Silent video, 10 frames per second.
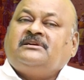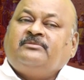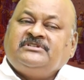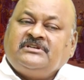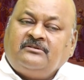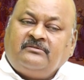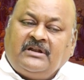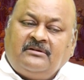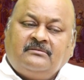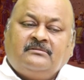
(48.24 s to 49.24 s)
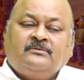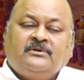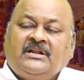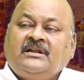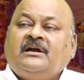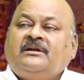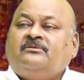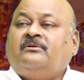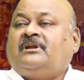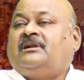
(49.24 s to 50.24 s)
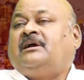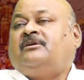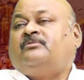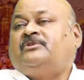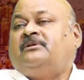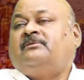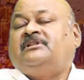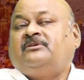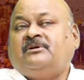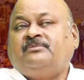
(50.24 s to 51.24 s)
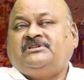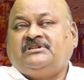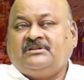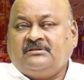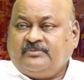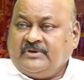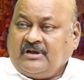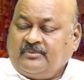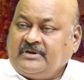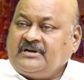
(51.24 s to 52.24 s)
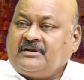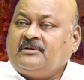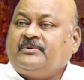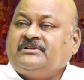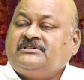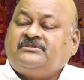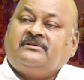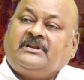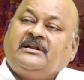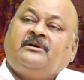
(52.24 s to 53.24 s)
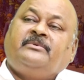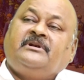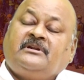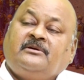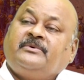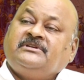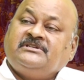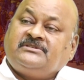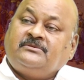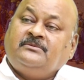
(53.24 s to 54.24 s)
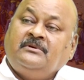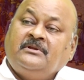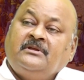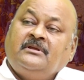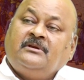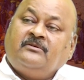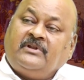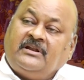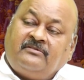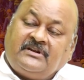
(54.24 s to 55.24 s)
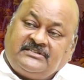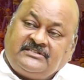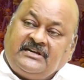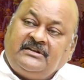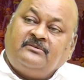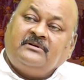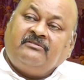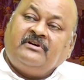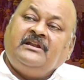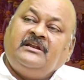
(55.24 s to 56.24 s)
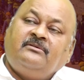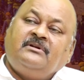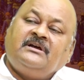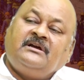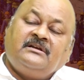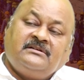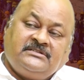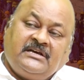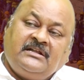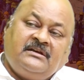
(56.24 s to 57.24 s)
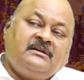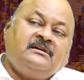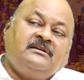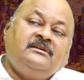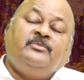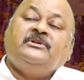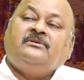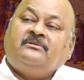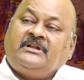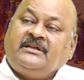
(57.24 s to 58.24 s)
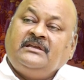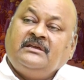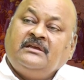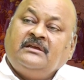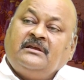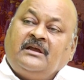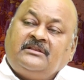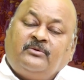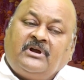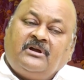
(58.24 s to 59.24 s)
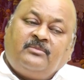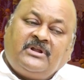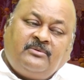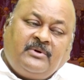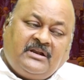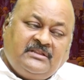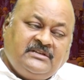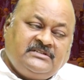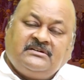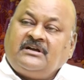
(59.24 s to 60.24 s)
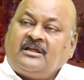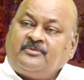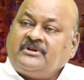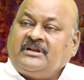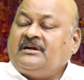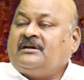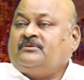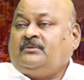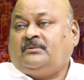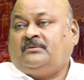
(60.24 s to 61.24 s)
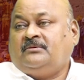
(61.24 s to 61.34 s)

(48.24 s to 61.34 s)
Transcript: సమస్యలు వాళ్ళు ఒంటెలు గాయడు గొర్రెలు గాయడం మొదలు పెడితే ఒక మిషన్ ఆపరేటర్గా పనిచేసుడు క్రేన్ ఆపరేటర్గా పనిచేసుడు వాళ్ళ వర్క్ స్టైలు అవన్నీ కూడా చాలా ఇబ్బందులు ఉంటాయి అయితే ఒక్క మన భారతదేశ కార్మికులే కాదు